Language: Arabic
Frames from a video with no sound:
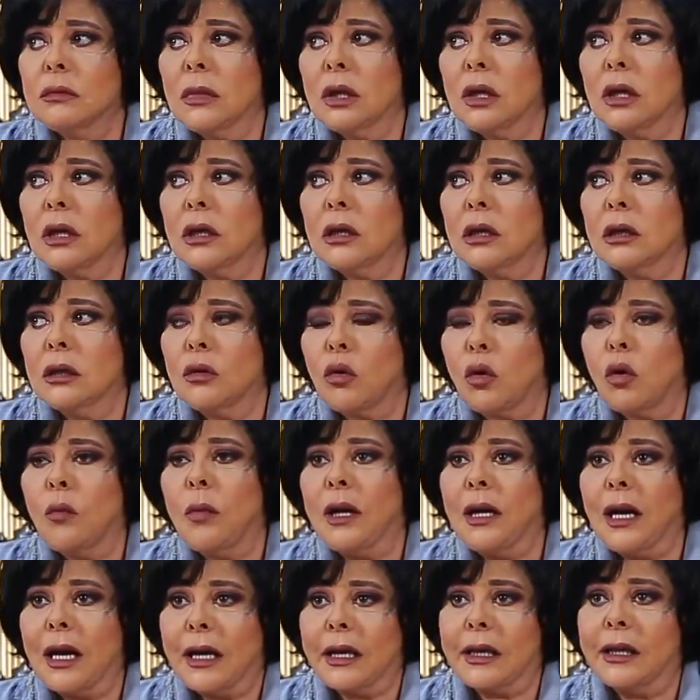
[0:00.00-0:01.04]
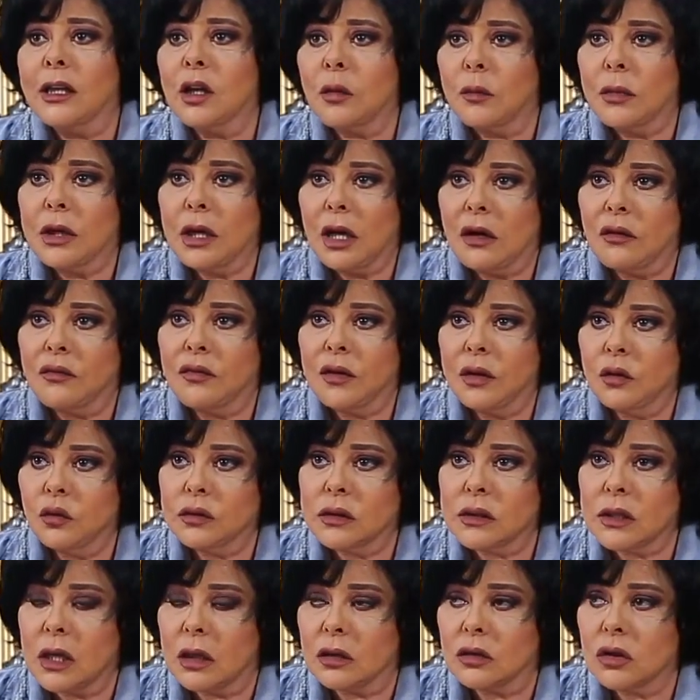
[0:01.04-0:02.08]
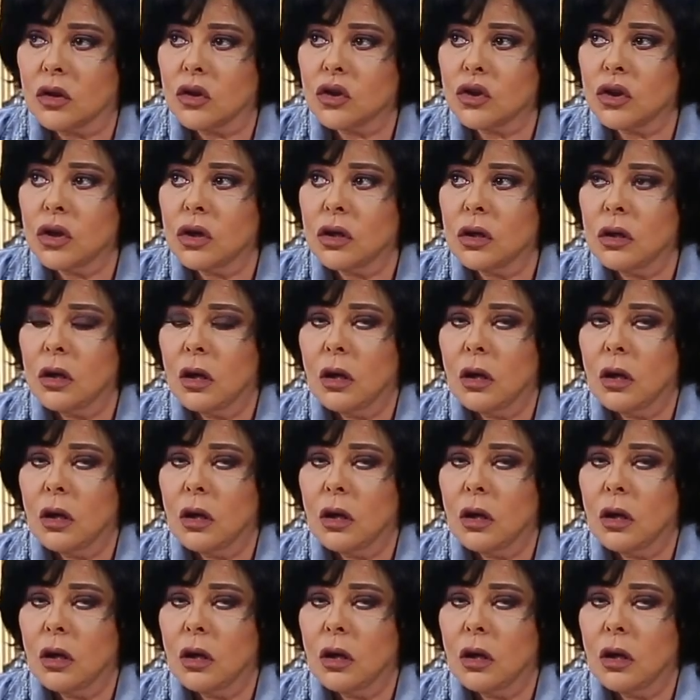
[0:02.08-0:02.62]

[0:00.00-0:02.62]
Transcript: الربع الاخير من 2019